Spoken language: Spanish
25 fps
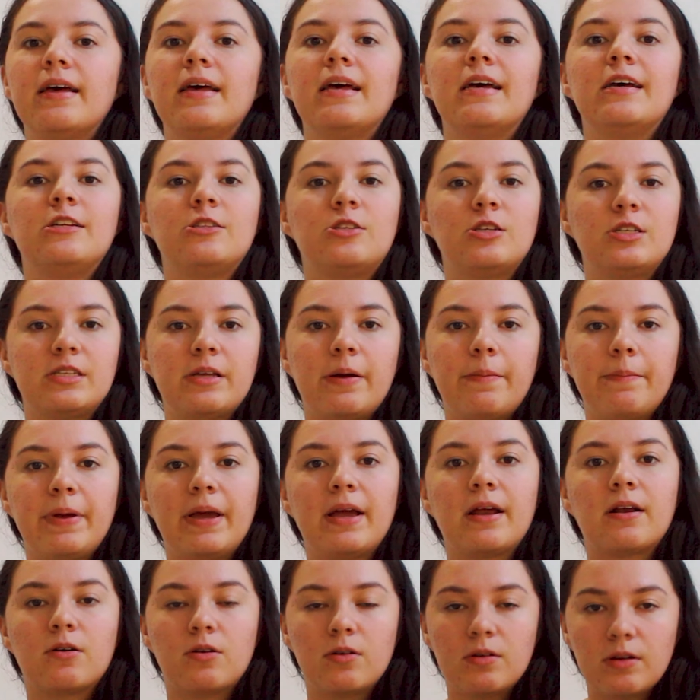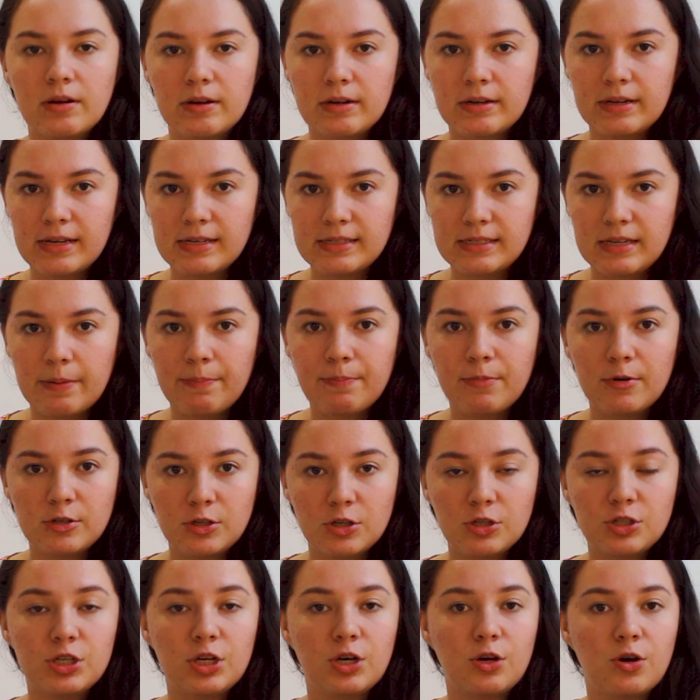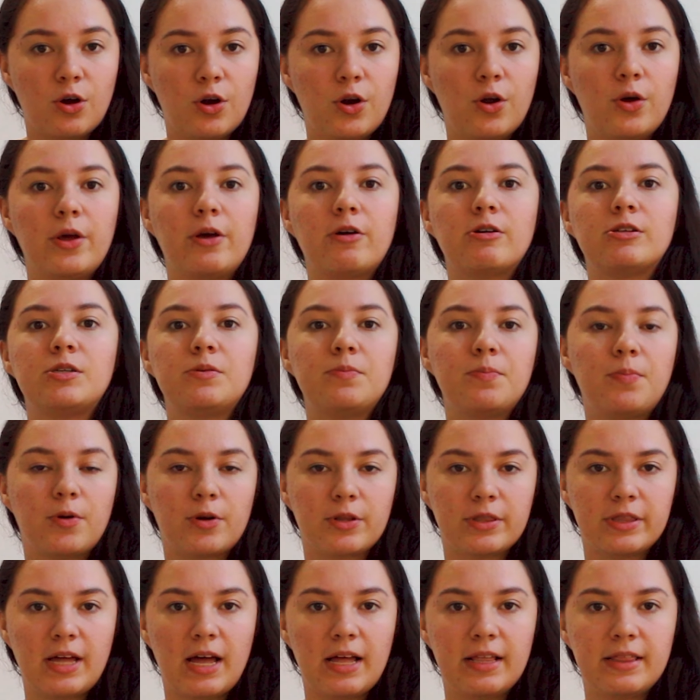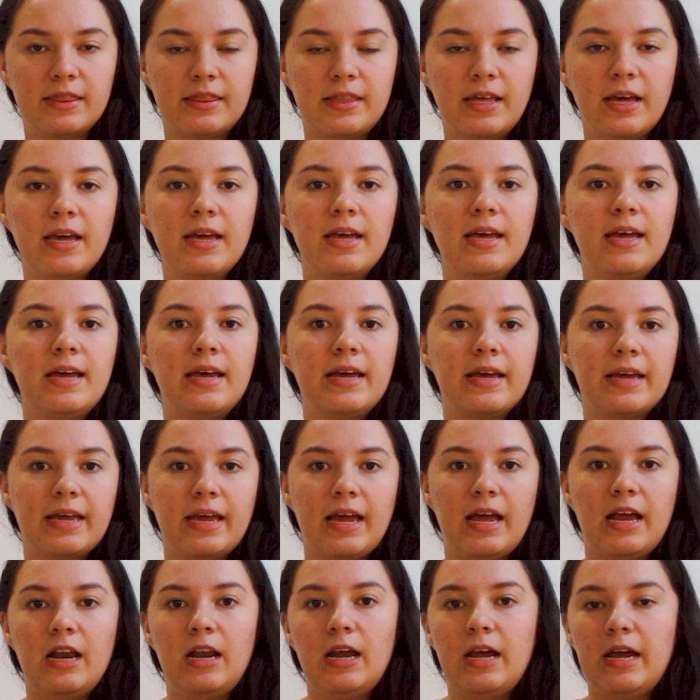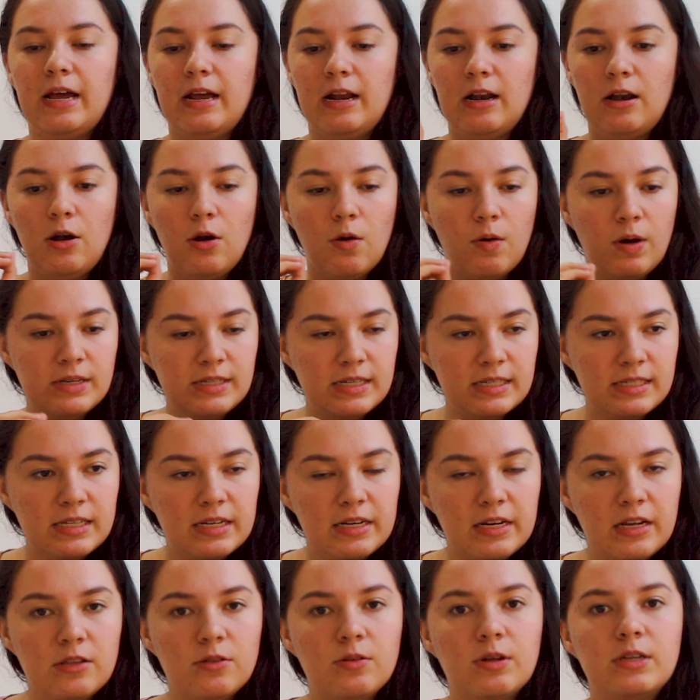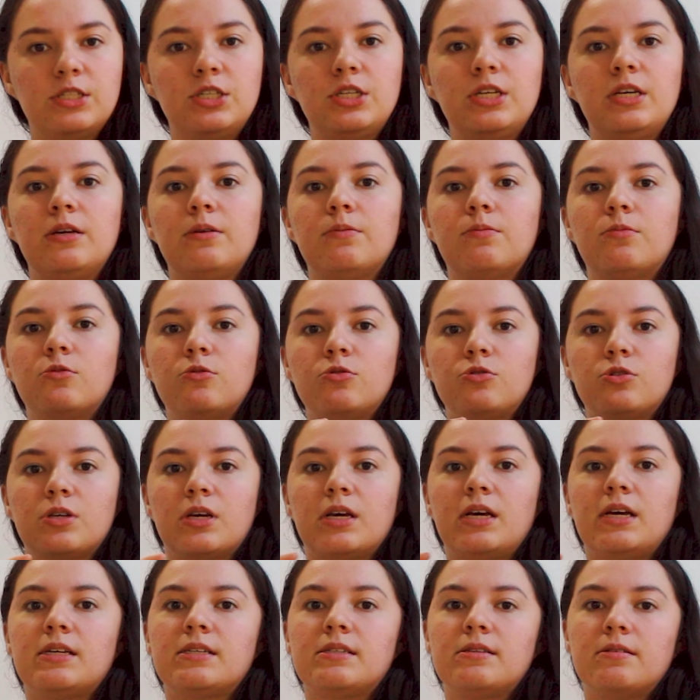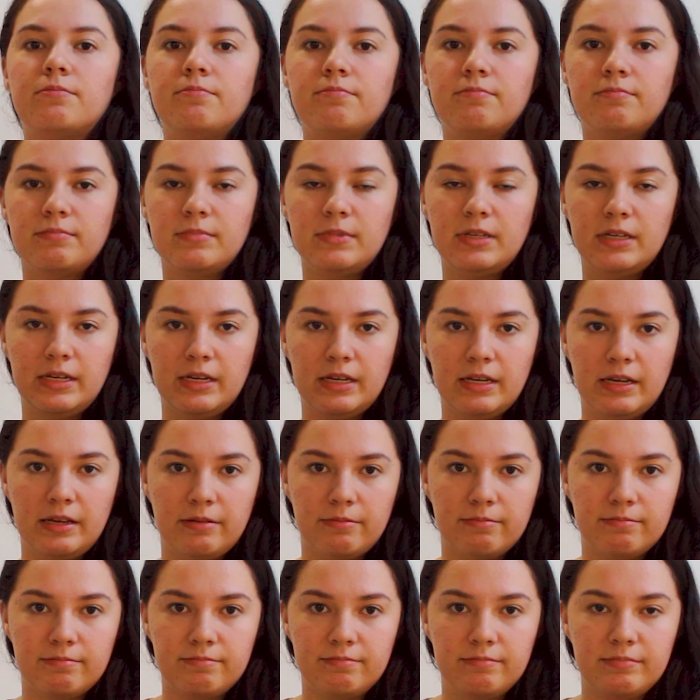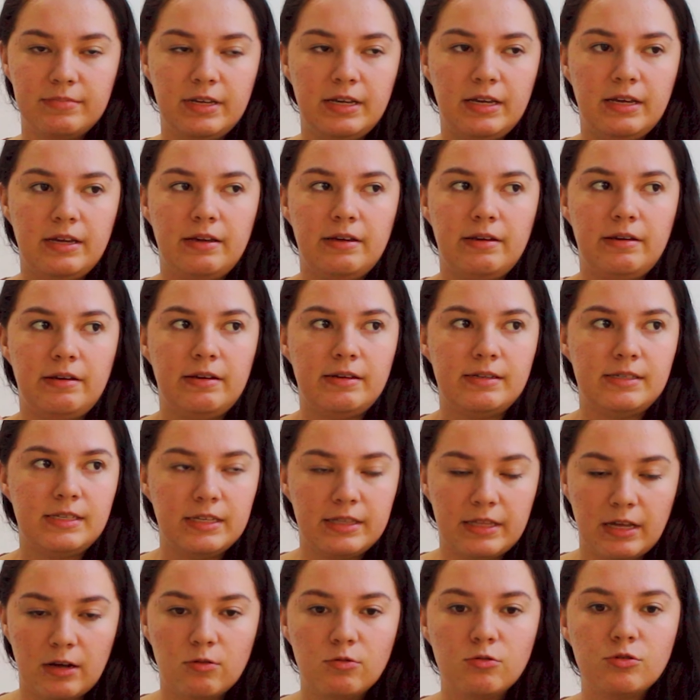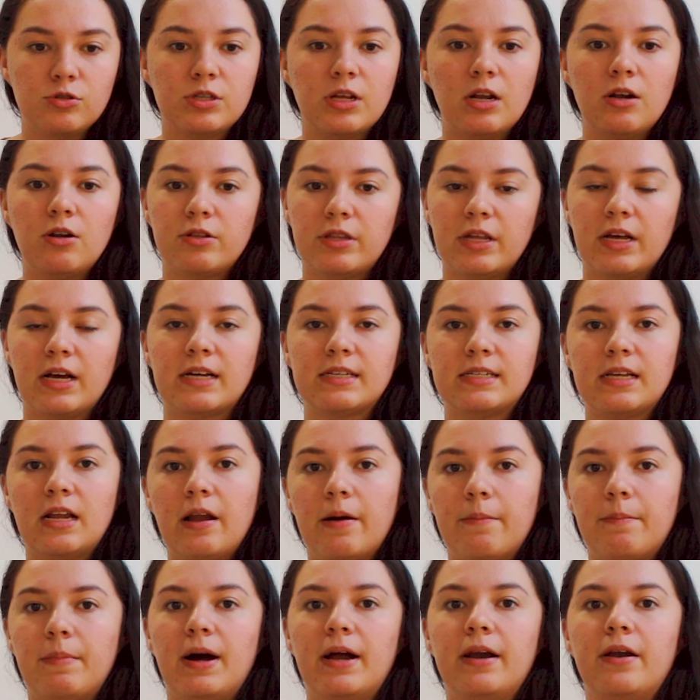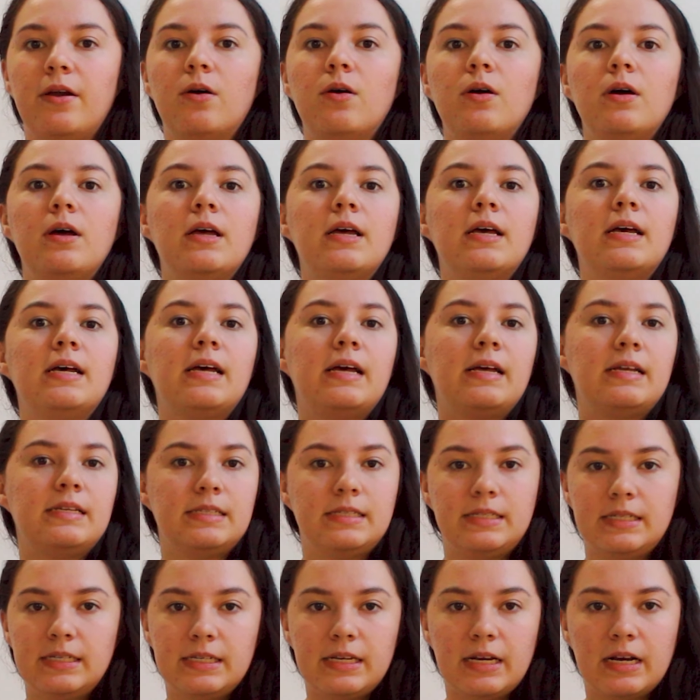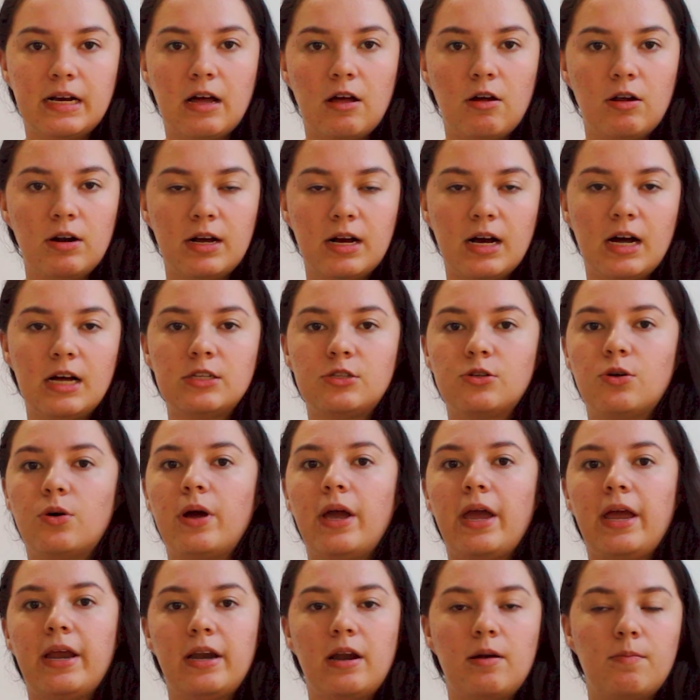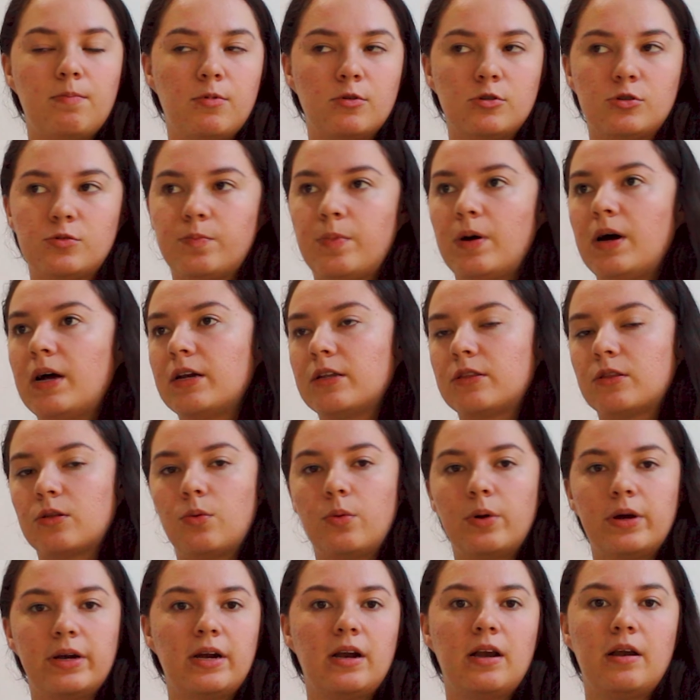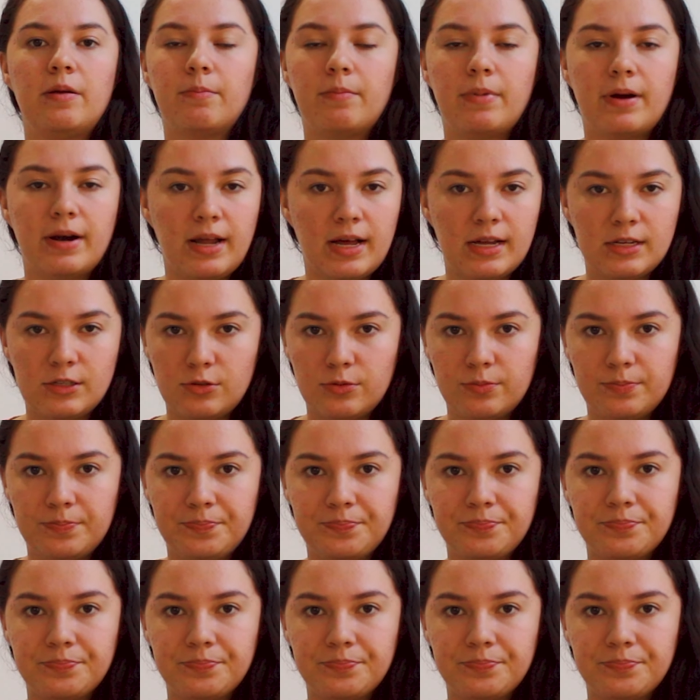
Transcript: Entonces también eh, ese apoyo psicológico es importante que lo vayas teniendo allí, busques y, si te gusta lo tengas a la mano si llegado el caso en el posparto o en el embarazo.